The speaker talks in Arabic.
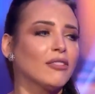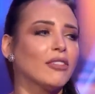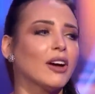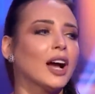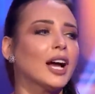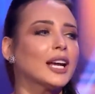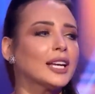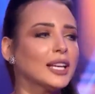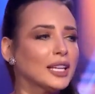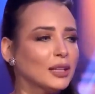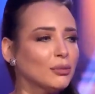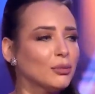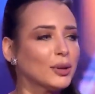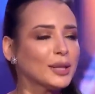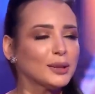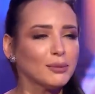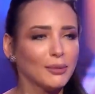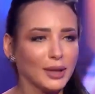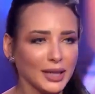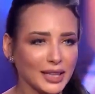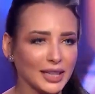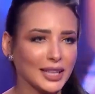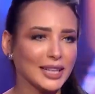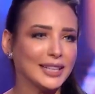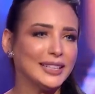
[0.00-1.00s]
فاكيد
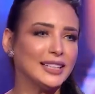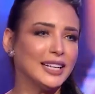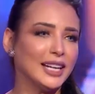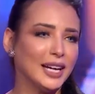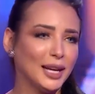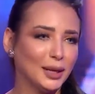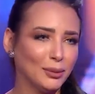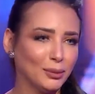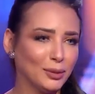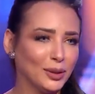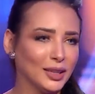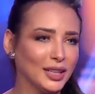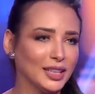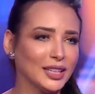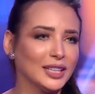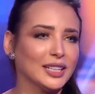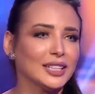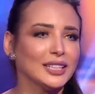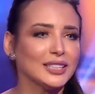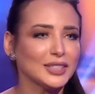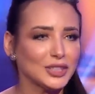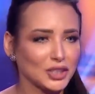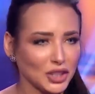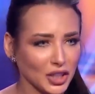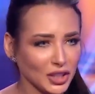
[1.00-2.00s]
بتمنى اني
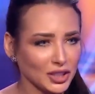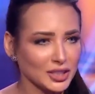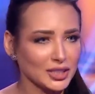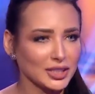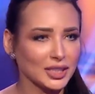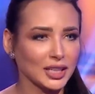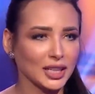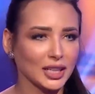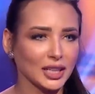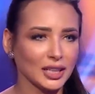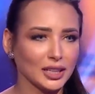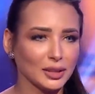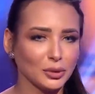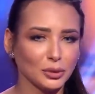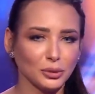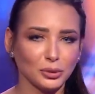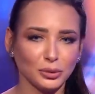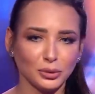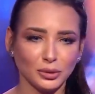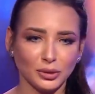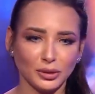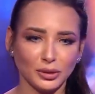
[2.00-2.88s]
اقابل الشخص ده